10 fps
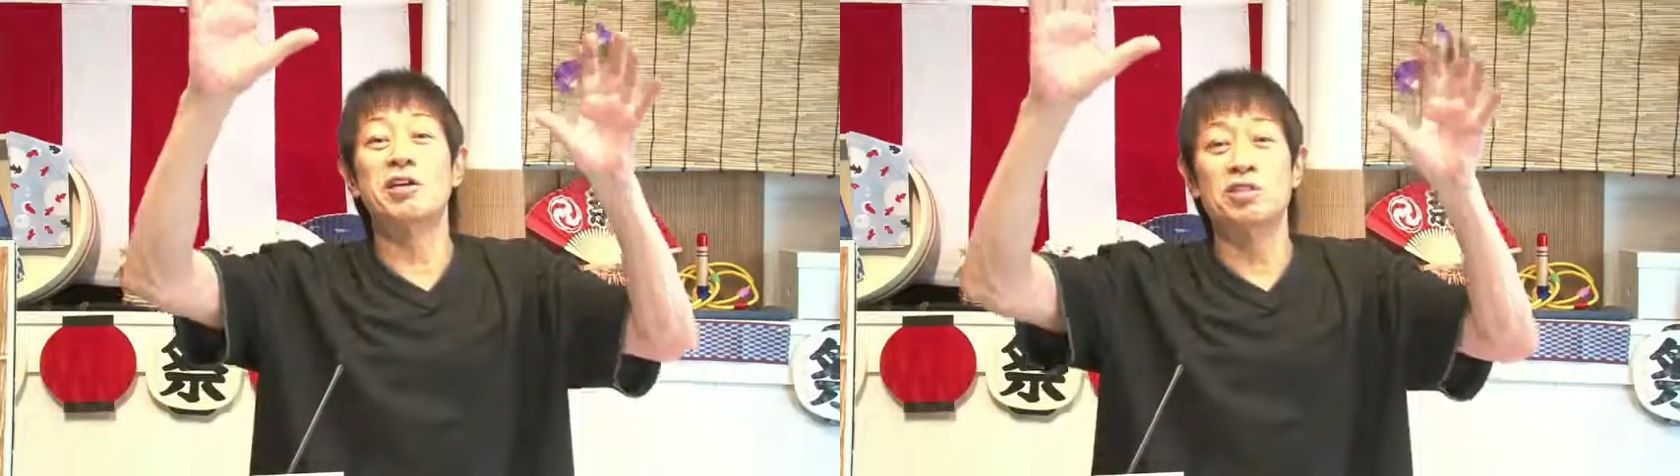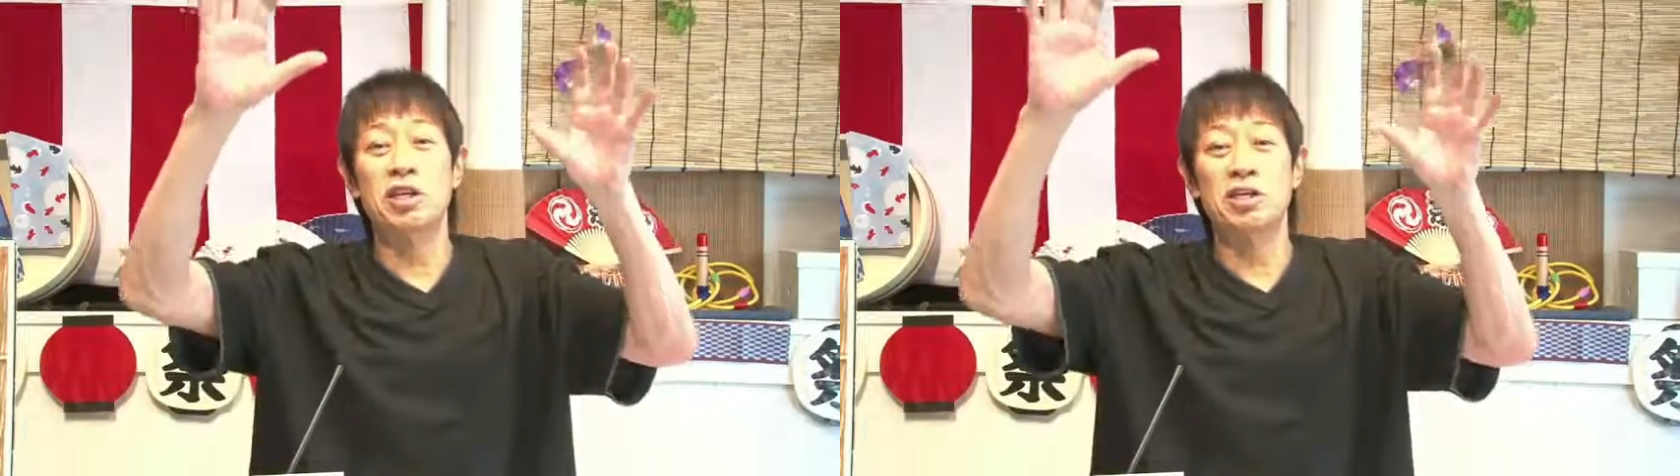
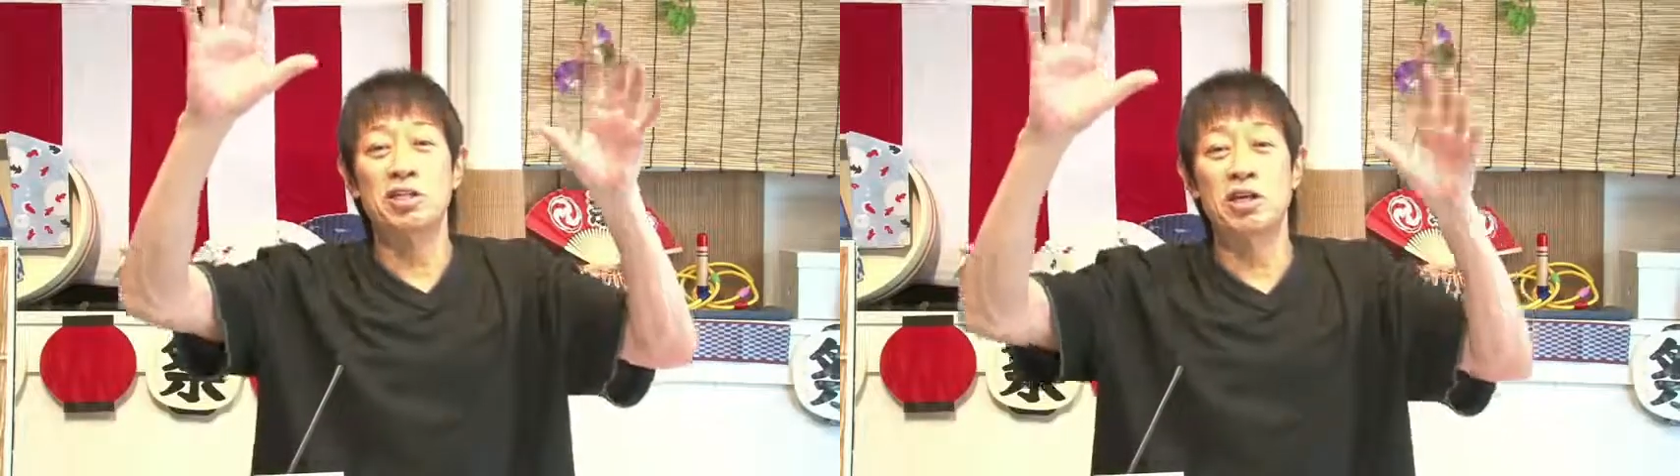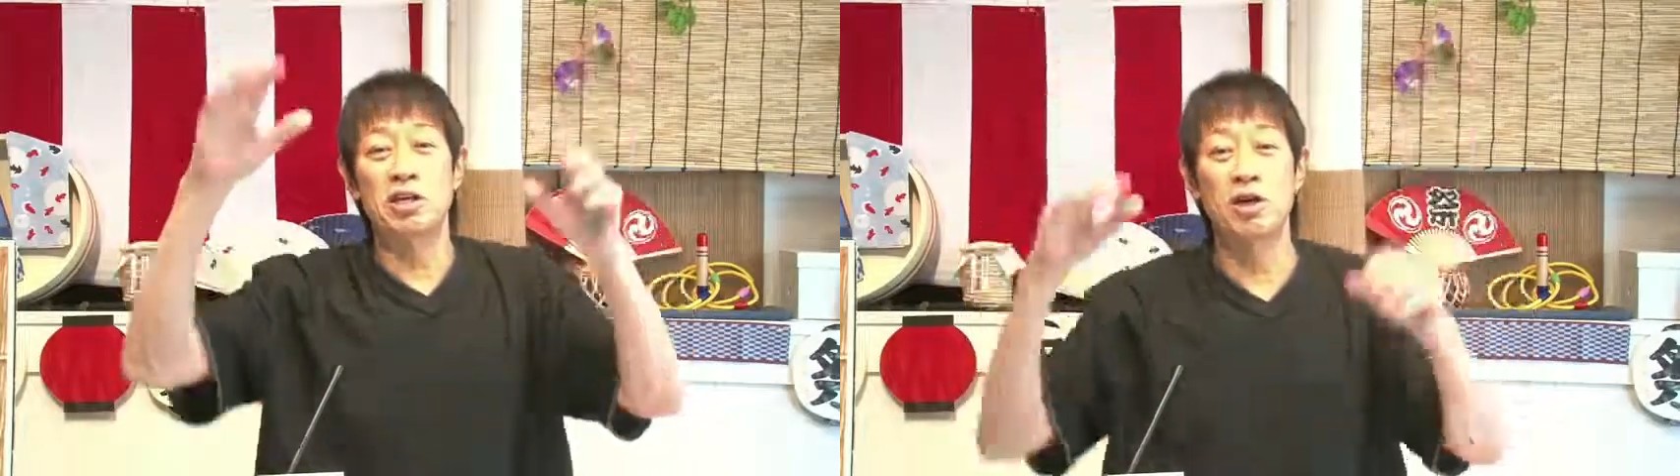す
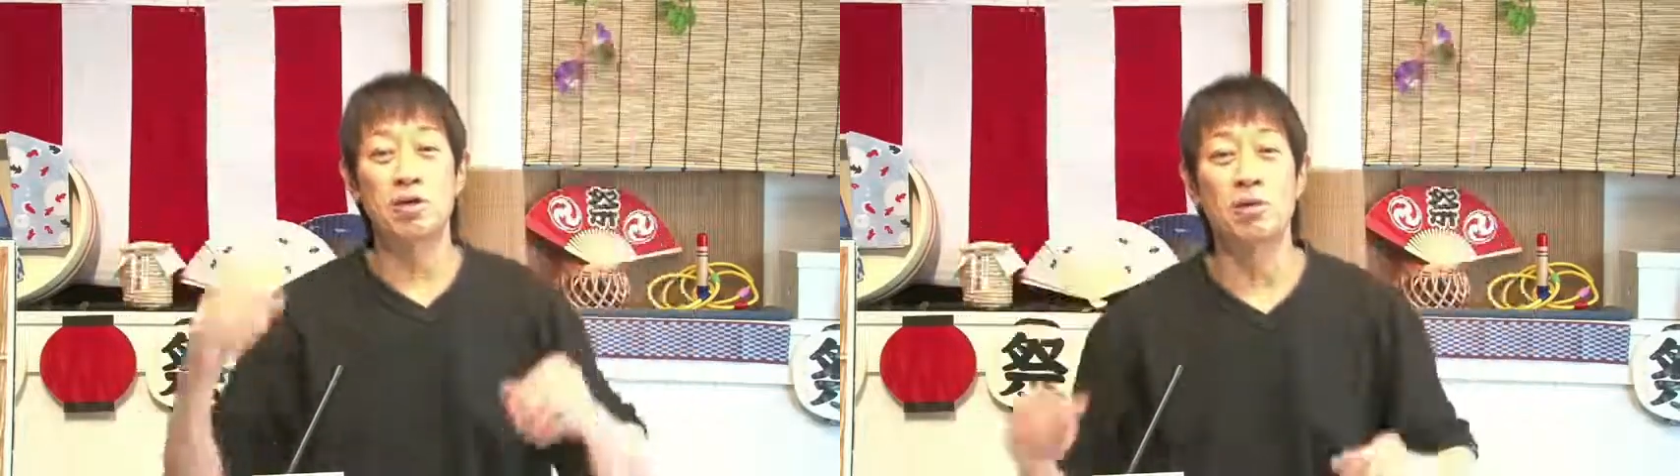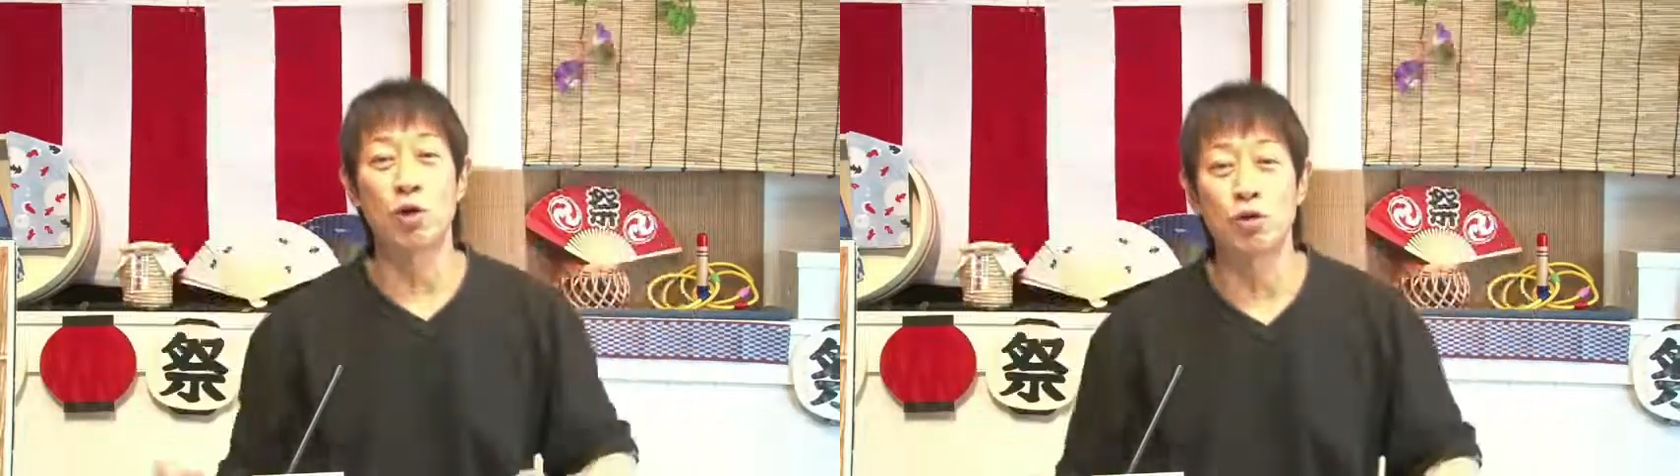北側
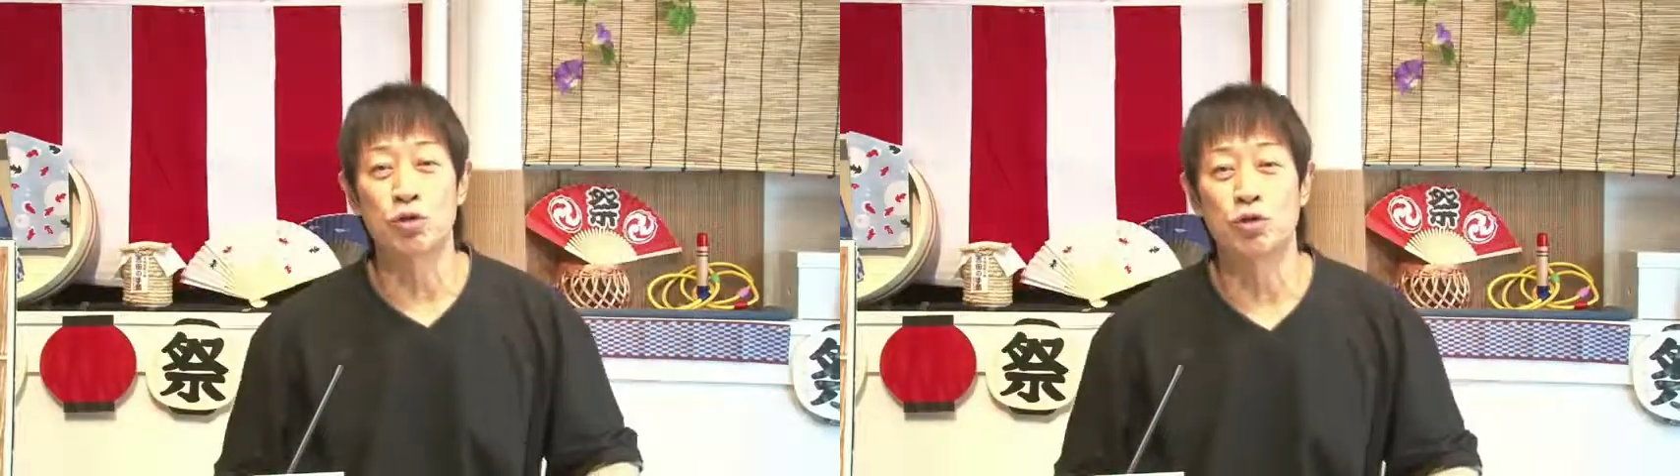は北